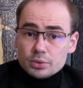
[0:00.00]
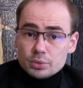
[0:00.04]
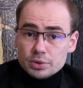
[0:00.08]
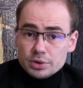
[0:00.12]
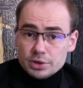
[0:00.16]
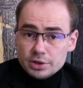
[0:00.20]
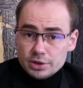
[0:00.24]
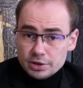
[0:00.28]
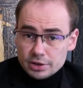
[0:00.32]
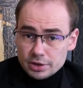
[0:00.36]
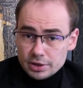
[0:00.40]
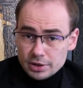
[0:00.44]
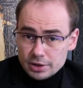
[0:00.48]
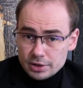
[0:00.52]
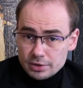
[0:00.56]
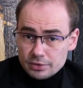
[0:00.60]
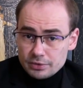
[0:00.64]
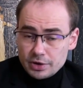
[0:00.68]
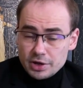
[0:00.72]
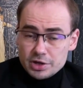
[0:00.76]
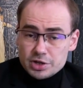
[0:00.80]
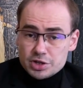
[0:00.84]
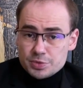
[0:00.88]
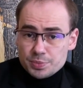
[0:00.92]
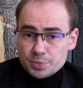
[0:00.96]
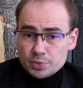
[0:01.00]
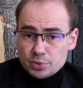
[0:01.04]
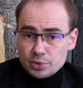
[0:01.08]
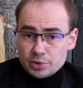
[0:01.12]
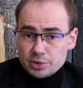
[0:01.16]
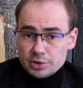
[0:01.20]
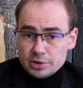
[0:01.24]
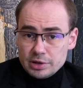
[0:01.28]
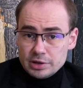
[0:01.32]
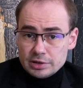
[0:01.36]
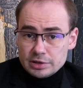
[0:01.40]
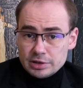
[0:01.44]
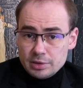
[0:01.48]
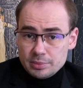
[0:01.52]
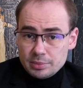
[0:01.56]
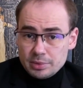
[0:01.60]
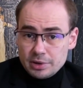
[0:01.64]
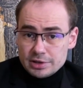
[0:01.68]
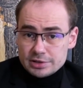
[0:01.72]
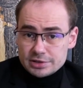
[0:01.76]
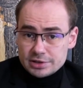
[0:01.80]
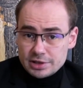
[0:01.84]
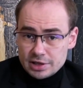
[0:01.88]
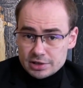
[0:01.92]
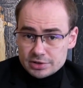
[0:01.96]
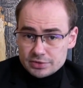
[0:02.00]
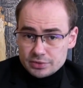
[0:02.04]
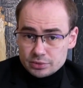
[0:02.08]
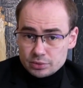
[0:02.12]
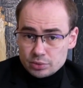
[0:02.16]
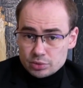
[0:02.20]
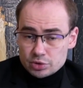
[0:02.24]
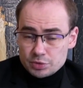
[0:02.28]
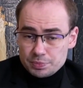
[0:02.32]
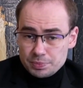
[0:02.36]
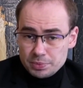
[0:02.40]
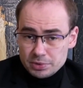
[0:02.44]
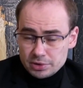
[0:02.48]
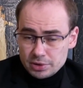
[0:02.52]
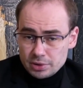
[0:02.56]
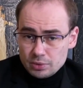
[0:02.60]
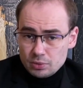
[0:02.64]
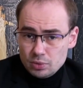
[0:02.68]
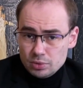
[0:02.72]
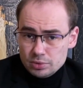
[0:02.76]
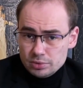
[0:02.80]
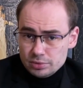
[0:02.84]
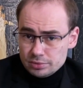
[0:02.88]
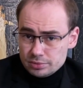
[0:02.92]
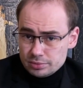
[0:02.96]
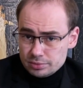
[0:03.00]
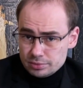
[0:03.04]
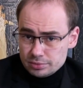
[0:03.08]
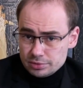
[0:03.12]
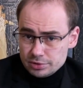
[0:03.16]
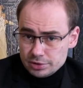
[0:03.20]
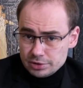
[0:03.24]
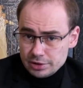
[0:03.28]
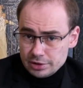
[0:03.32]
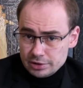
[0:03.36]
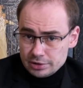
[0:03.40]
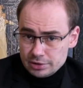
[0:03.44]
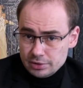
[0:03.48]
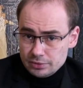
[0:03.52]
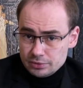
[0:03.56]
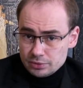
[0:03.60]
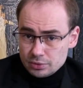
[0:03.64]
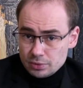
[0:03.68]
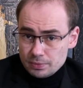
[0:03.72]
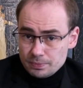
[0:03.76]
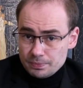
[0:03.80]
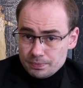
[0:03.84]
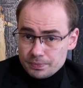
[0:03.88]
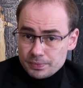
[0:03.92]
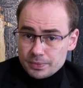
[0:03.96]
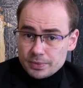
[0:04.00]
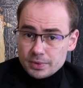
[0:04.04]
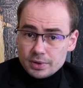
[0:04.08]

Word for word: Ну и в конечном итоге, как нам рассказывал тот же Пентагон не так давно,